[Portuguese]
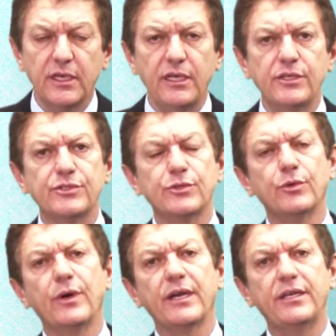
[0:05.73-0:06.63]
e
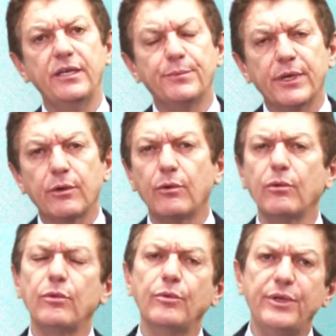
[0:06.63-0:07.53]
estou aqui para
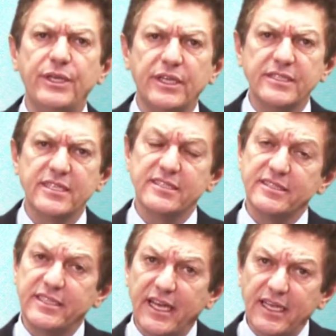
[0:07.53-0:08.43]
concluir essas
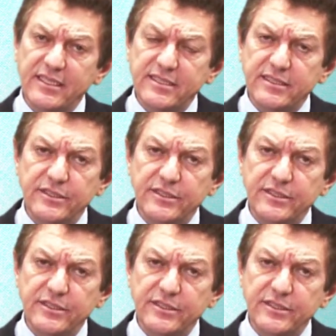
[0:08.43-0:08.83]
10